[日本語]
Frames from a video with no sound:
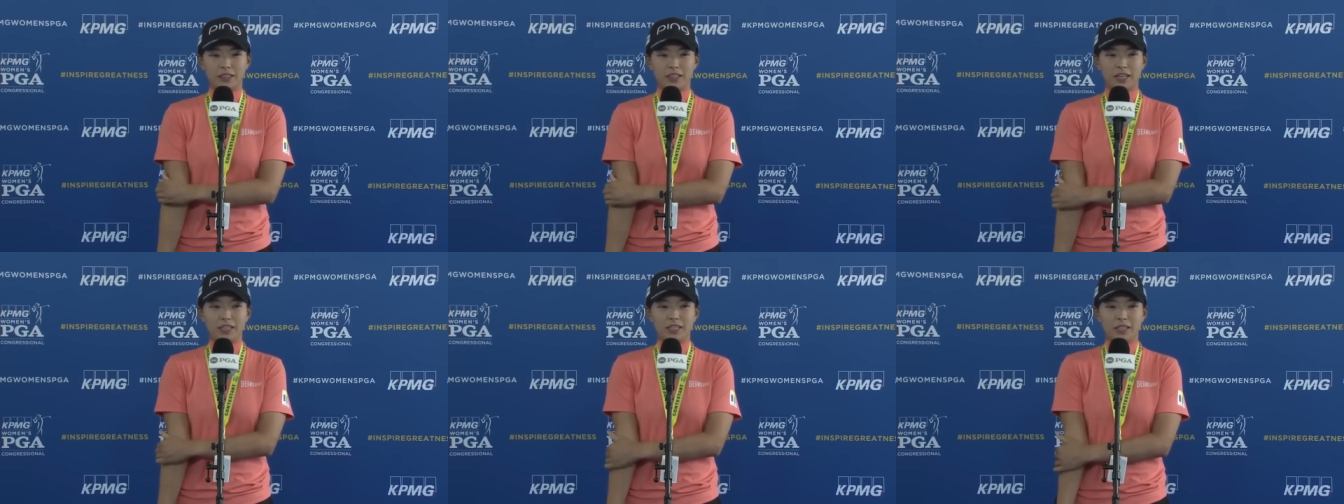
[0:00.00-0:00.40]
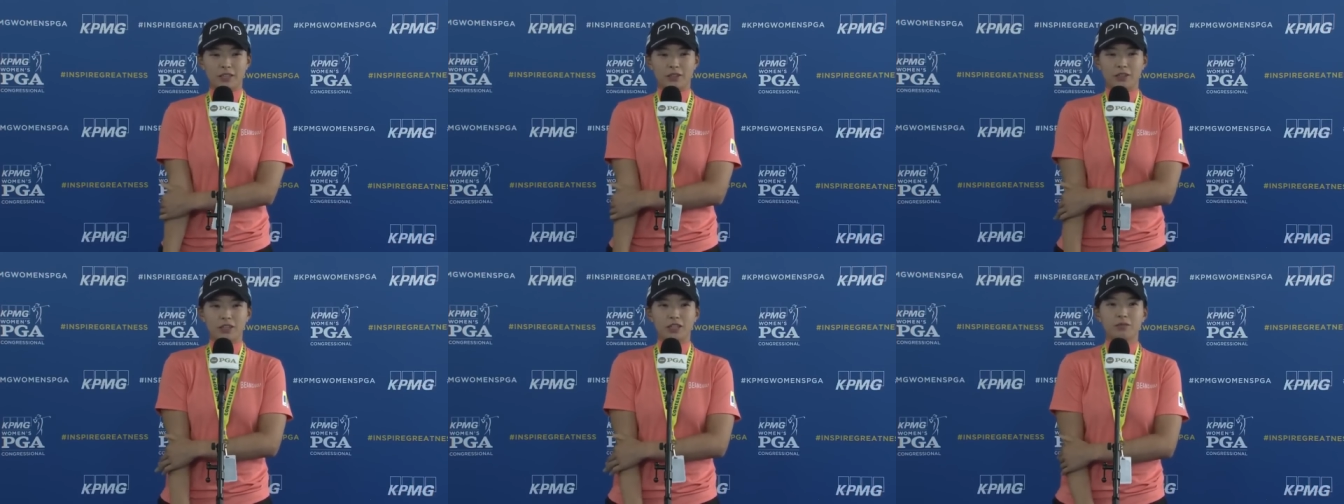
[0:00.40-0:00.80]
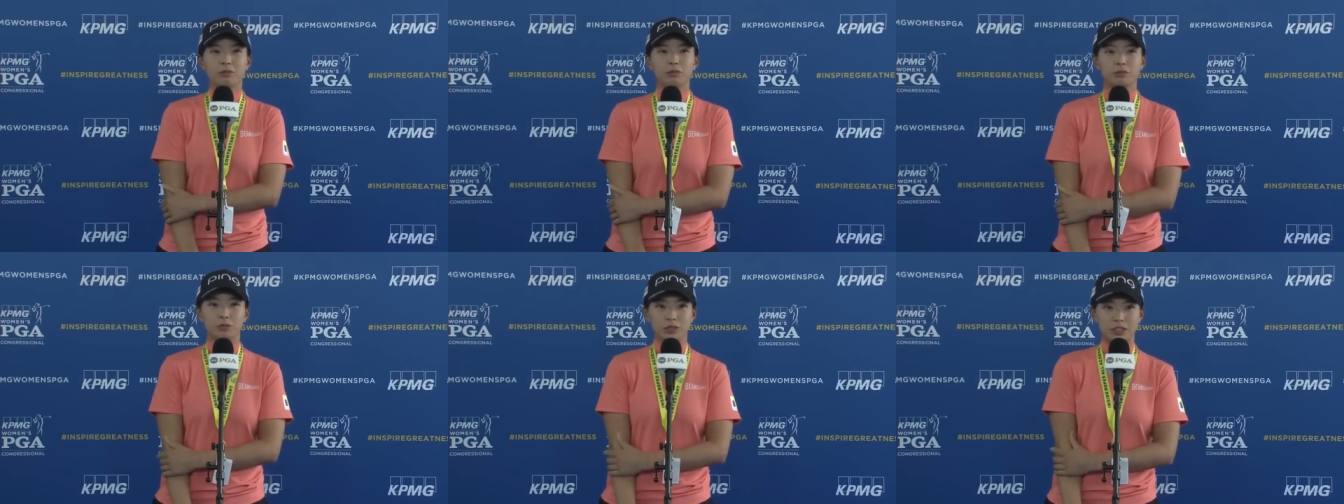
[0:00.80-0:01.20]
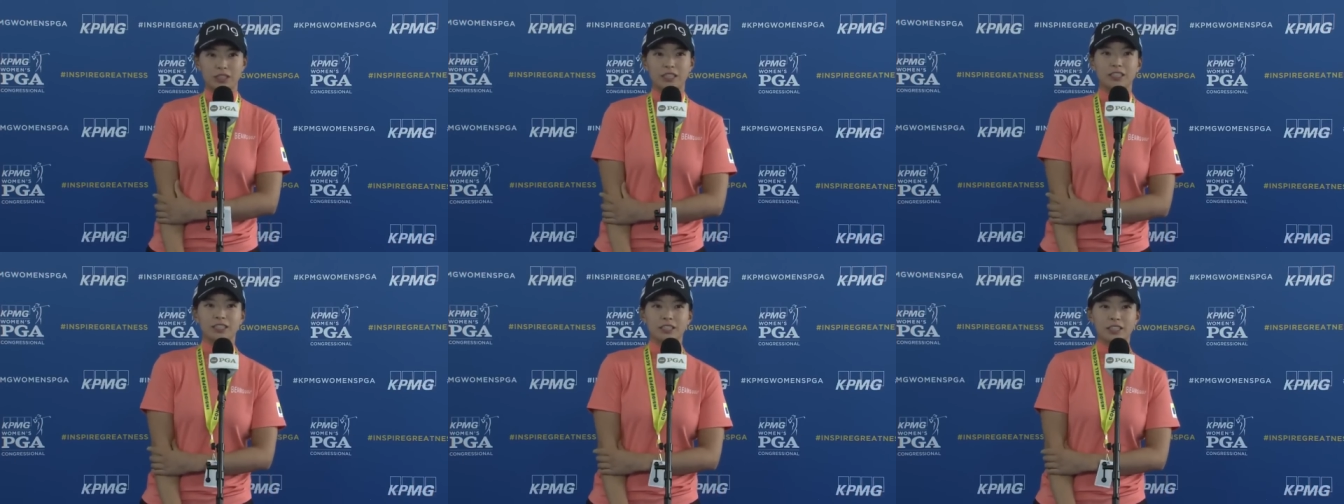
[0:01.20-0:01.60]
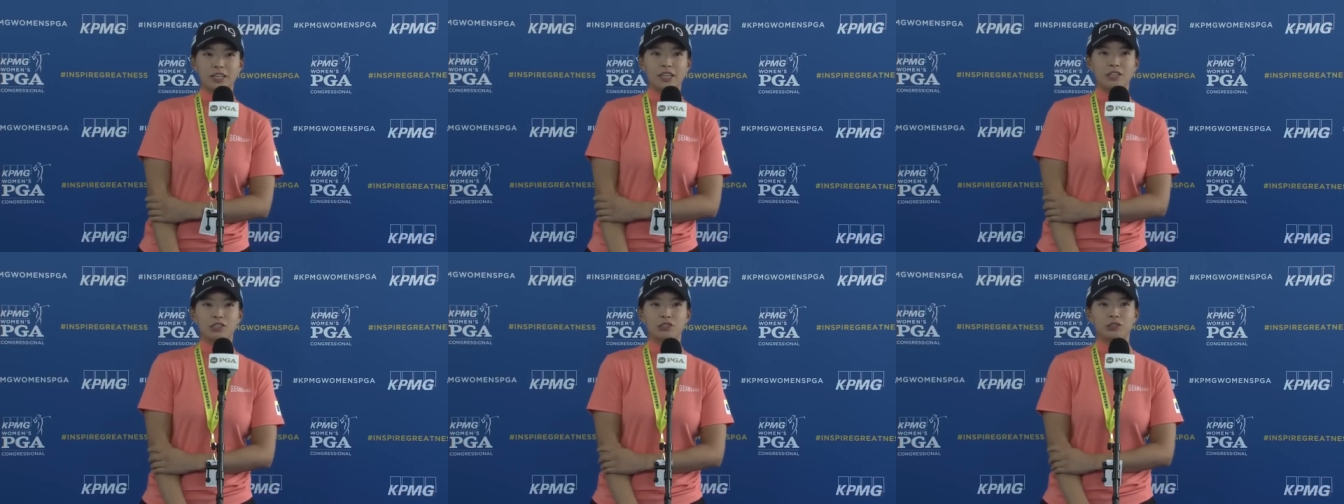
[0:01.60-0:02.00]
かなりグリーンも難しい
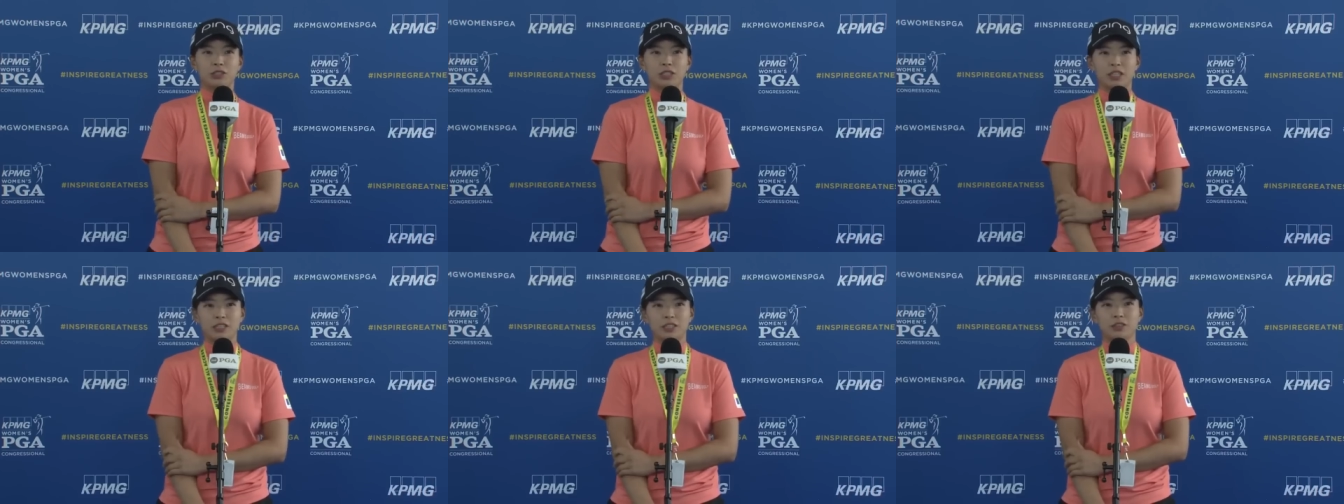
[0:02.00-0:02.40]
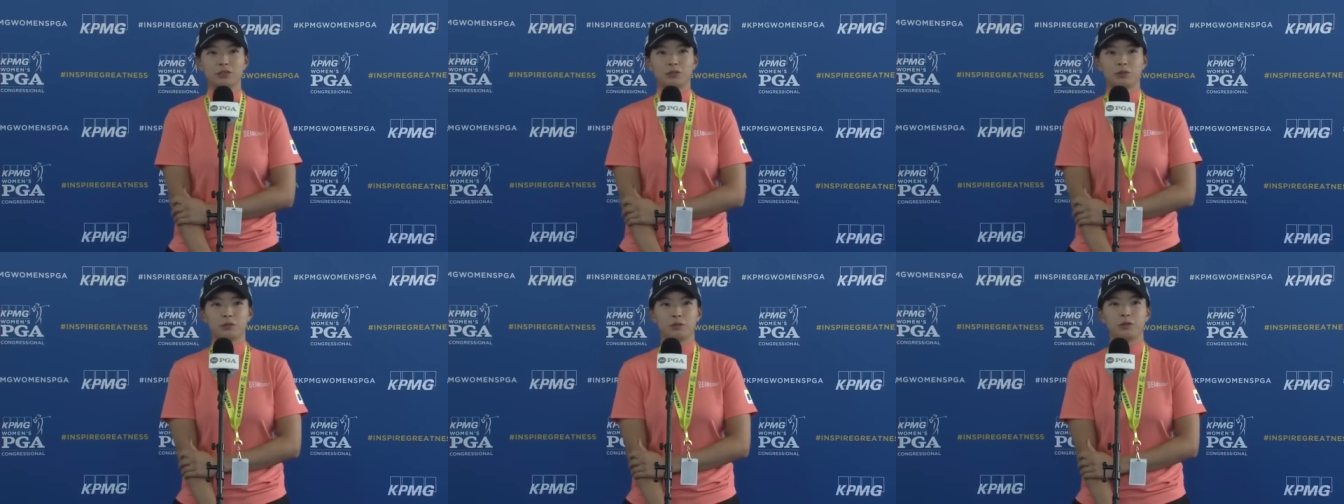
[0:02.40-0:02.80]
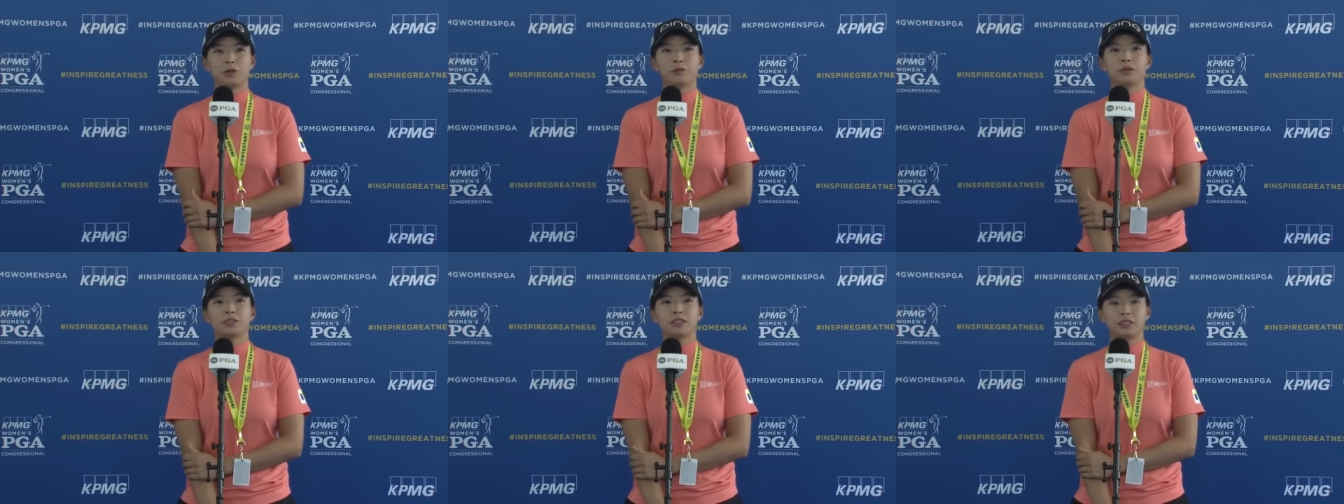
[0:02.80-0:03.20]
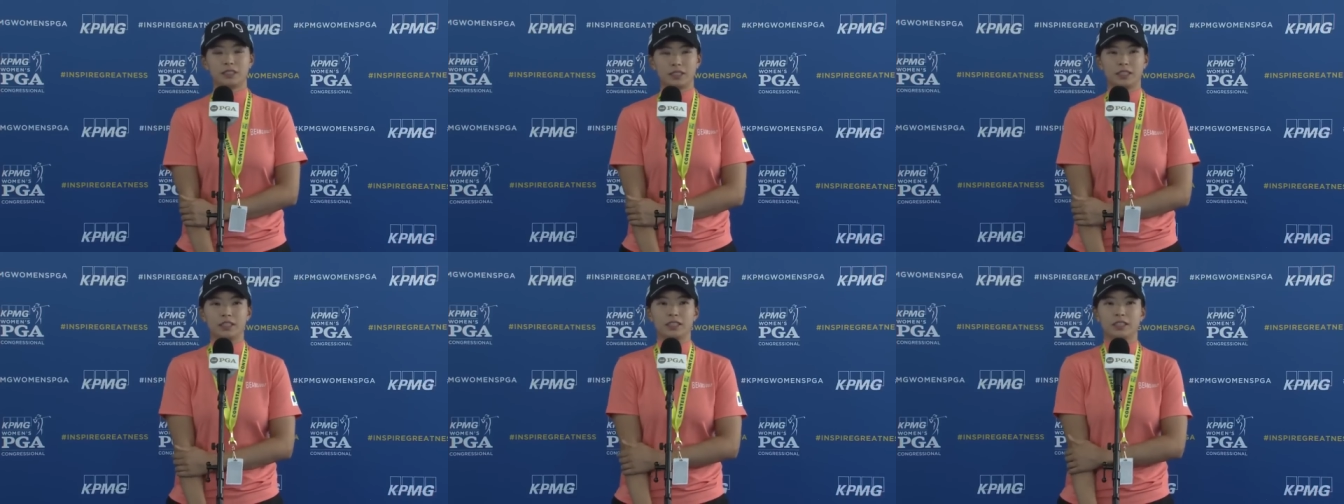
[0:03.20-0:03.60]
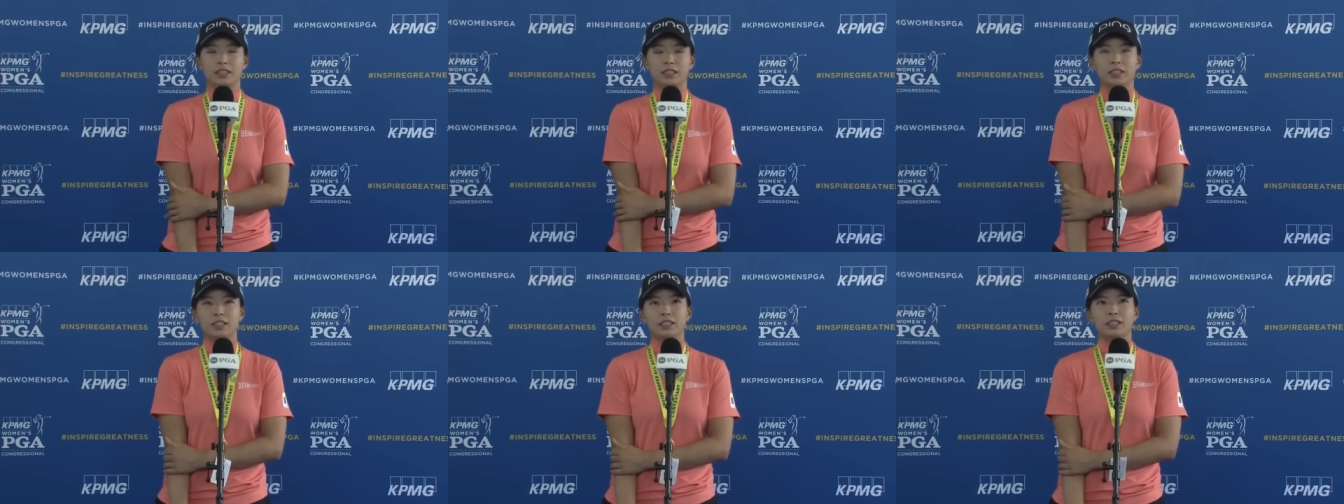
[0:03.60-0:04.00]
形状になっていると思いますし、